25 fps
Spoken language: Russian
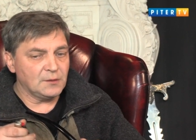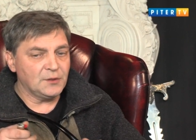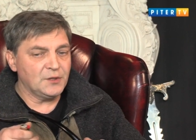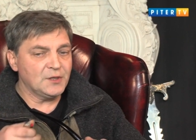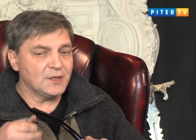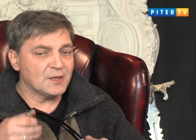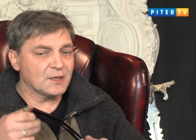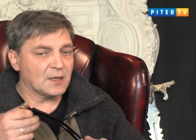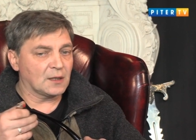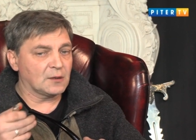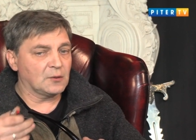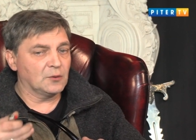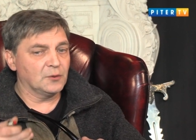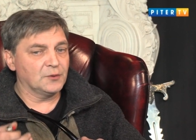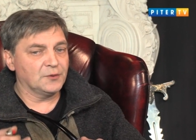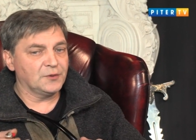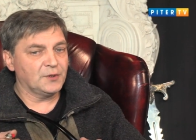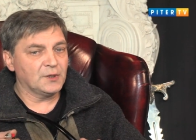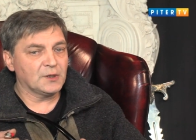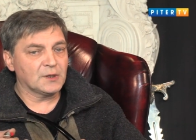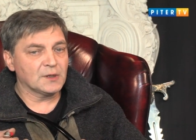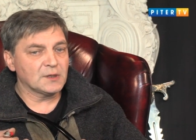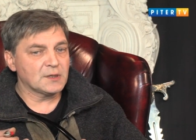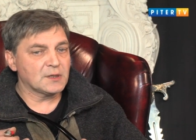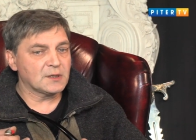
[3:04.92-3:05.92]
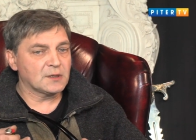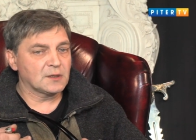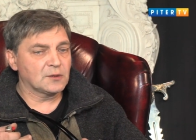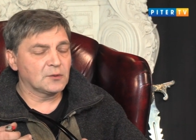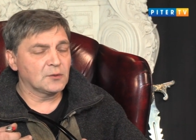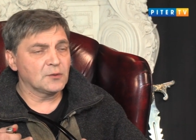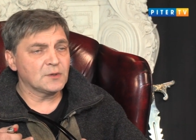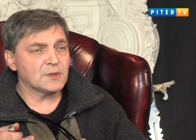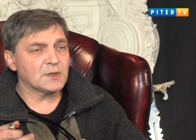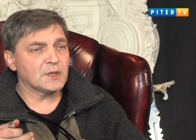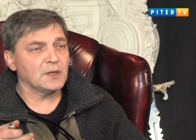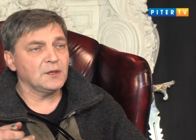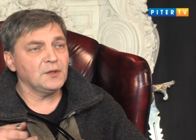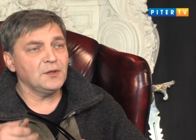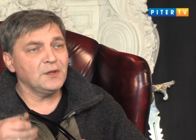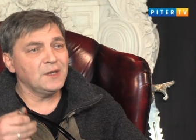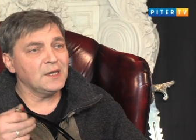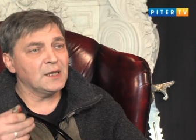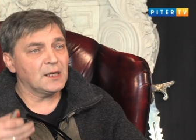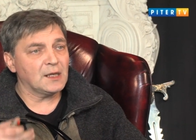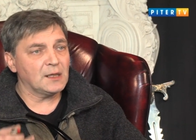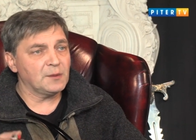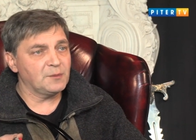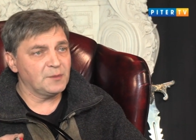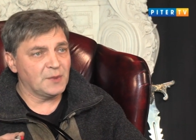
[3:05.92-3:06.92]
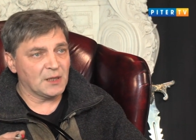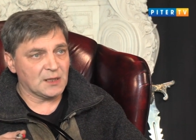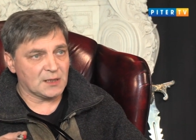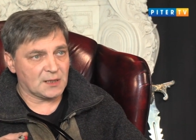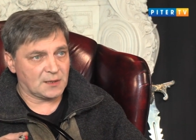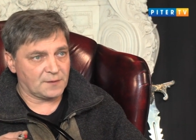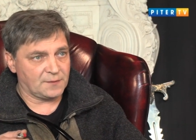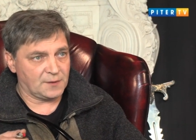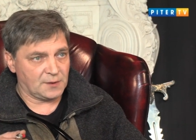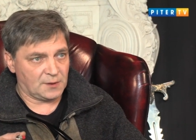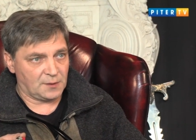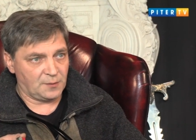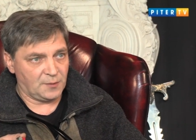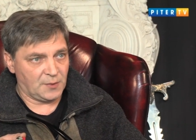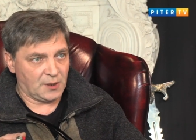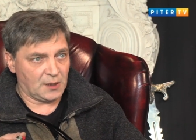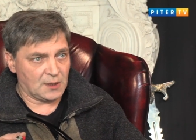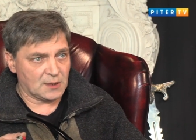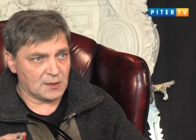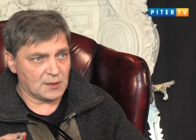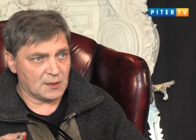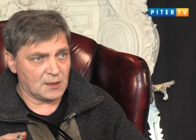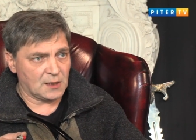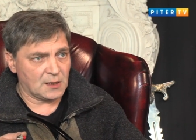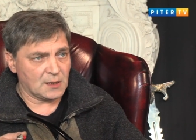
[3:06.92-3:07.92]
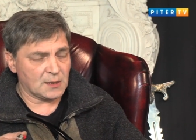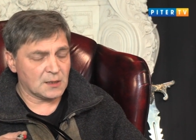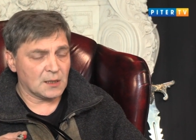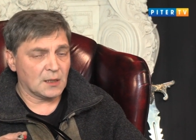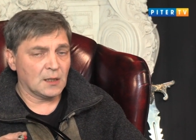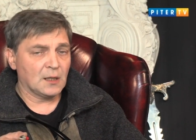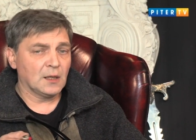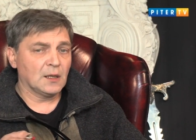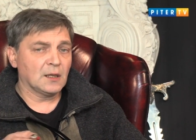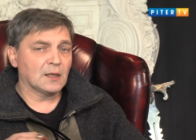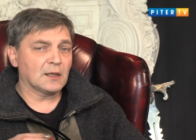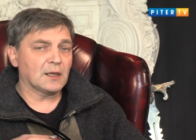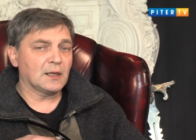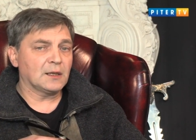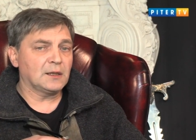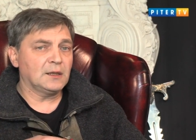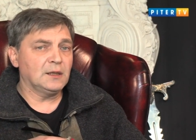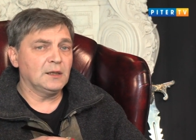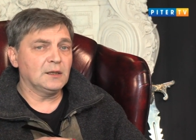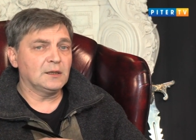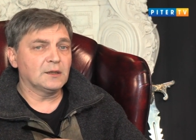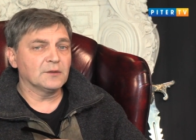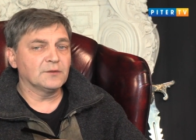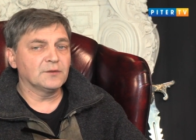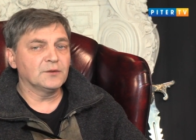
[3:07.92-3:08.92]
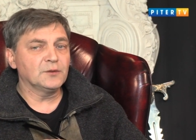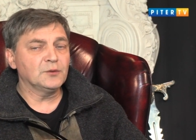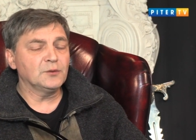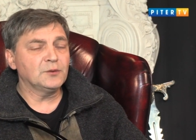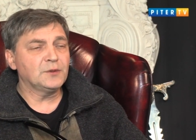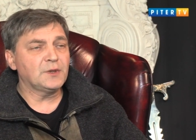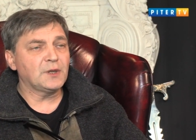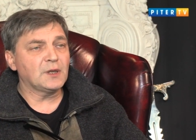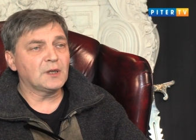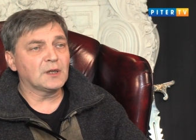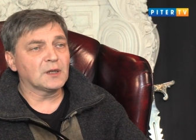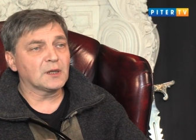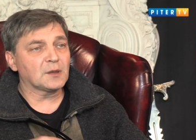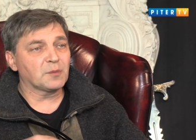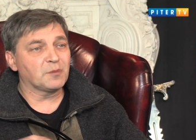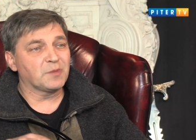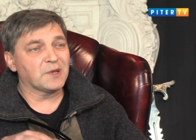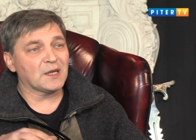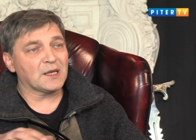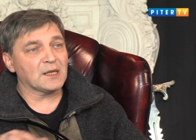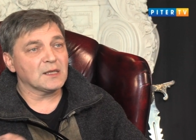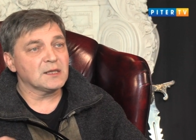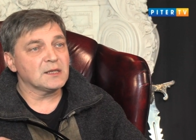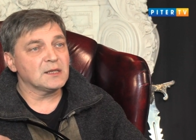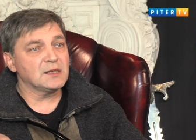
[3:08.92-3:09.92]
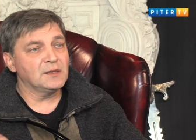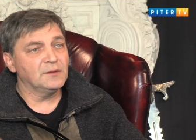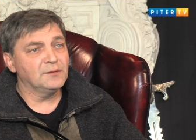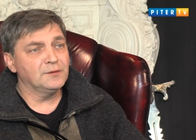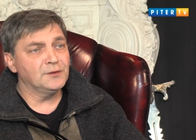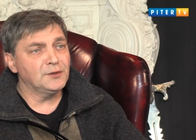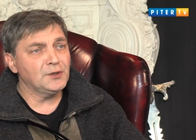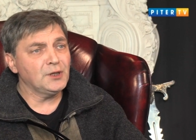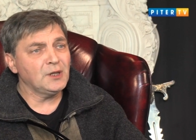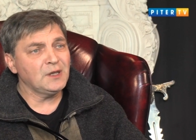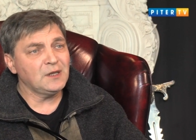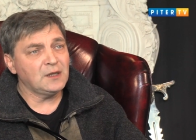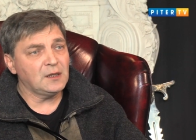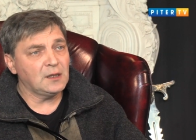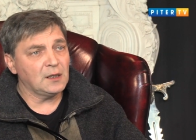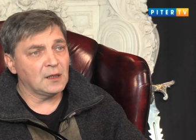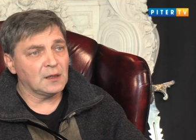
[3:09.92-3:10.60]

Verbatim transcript: ни закон, ни конституция не обязывает меня знать какие-то внутрикорпоративные